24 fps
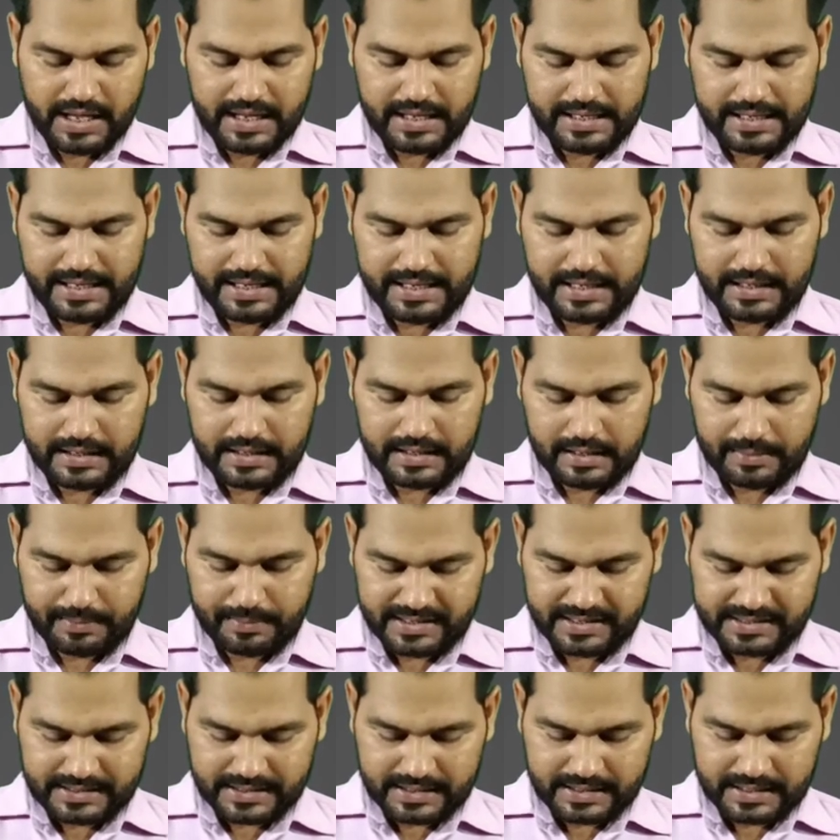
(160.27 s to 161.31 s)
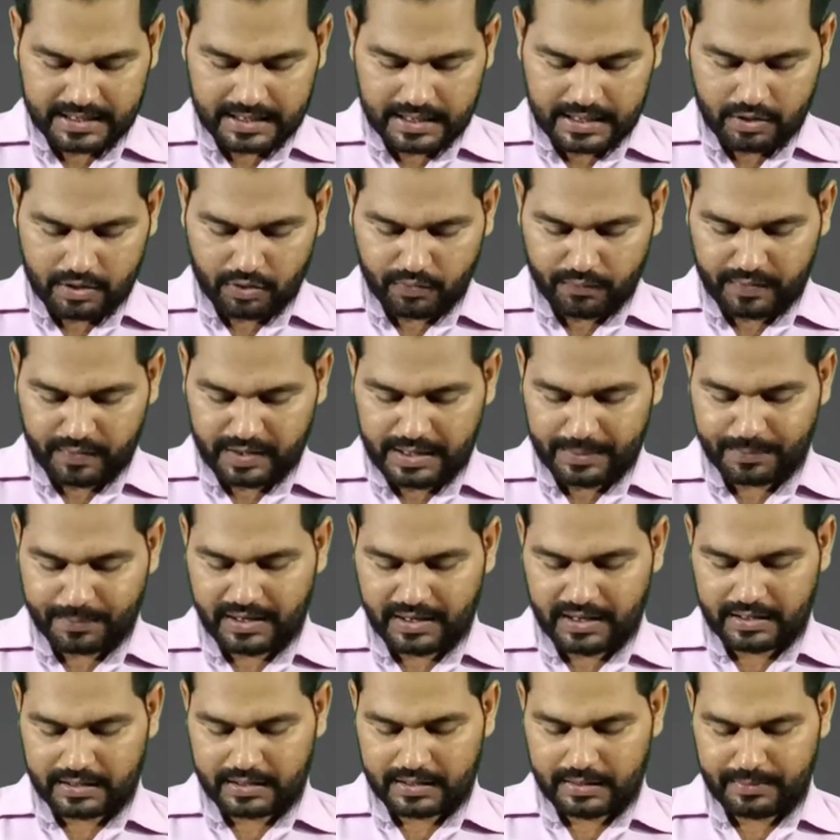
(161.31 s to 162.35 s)
ये अमेजन का और
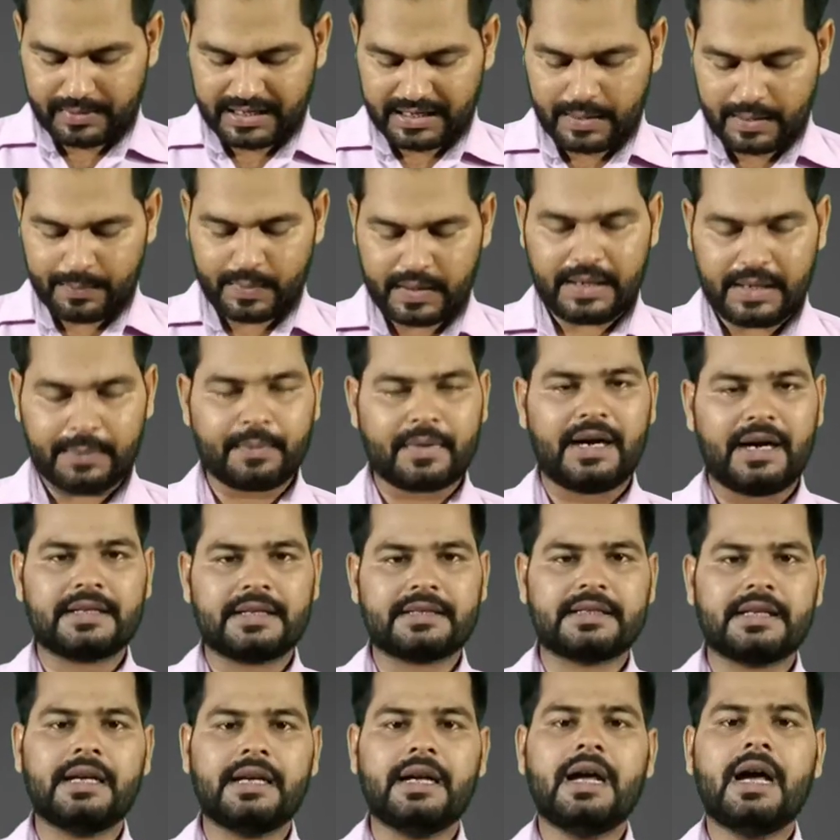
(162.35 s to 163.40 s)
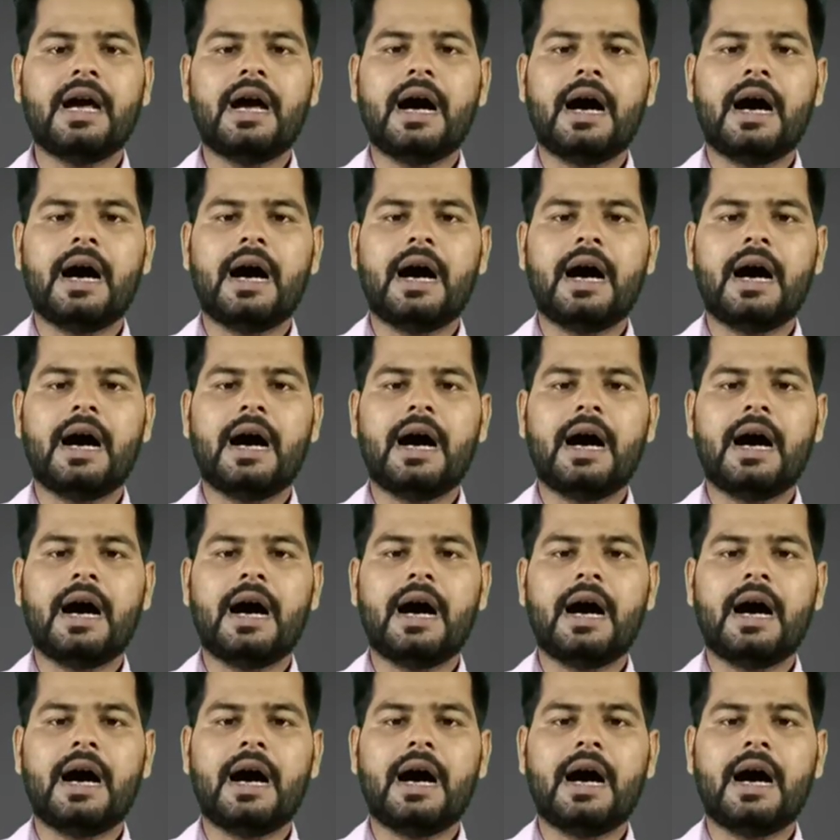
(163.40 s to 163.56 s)
फ्लिपकार्ट का मान लिया फ्लिपकार्ट से